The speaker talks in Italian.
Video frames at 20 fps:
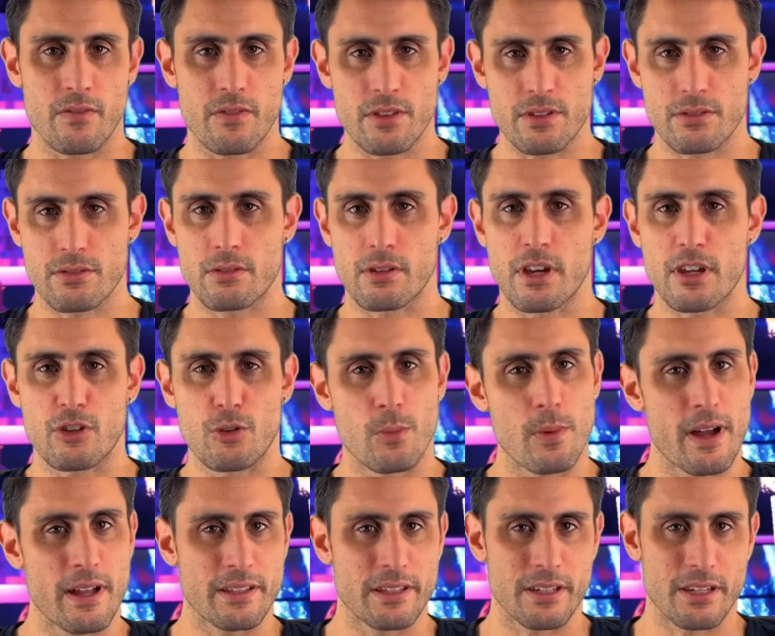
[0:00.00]
visto che
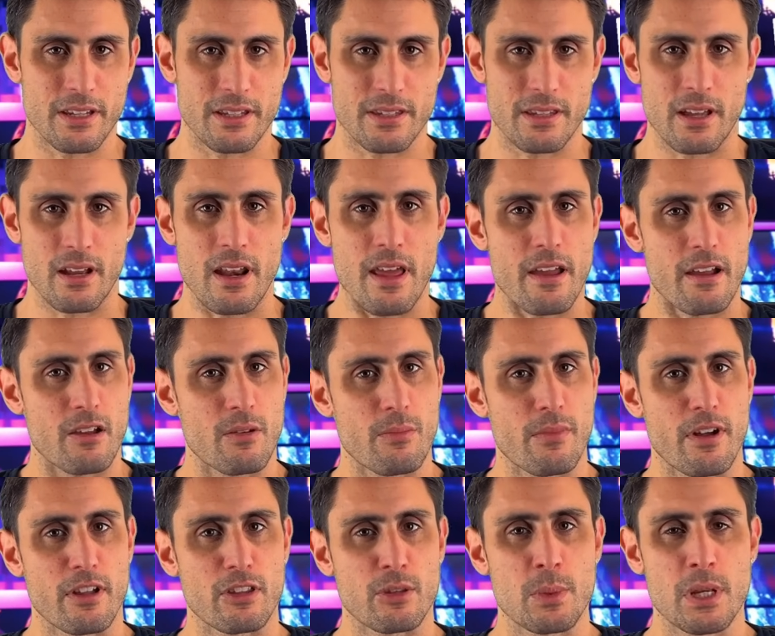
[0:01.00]
domani inizia
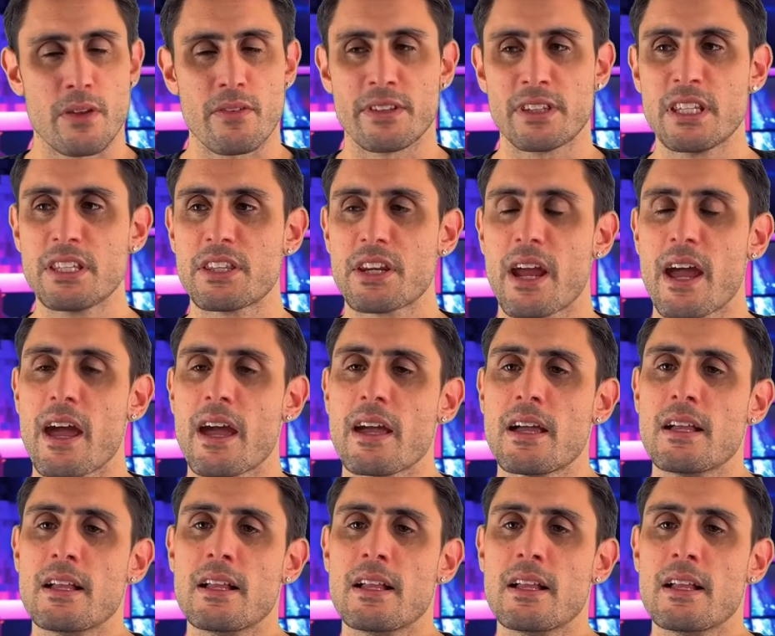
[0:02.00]
l'ECMA 2023,